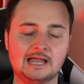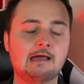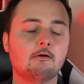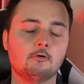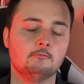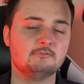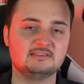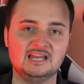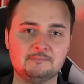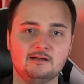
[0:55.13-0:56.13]
Alors, vous
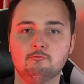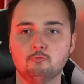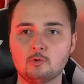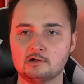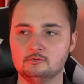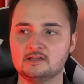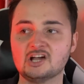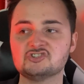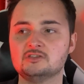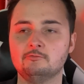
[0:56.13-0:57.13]
n'allez pas voir le
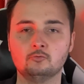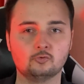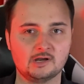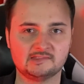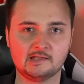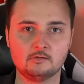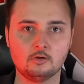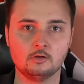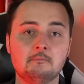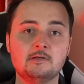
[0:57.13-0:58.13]
crash d'avion de
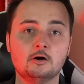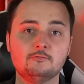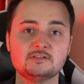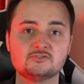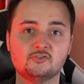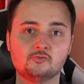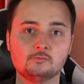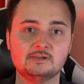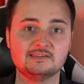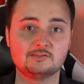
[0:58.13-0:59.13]
l'intérieur, mais en fait, ce
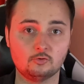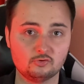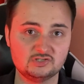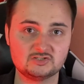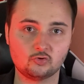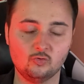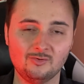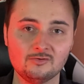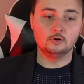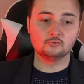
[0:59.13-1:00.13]
sont les
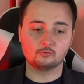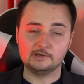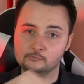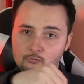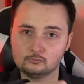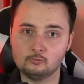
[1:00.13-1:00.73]
enregistrements entre la tour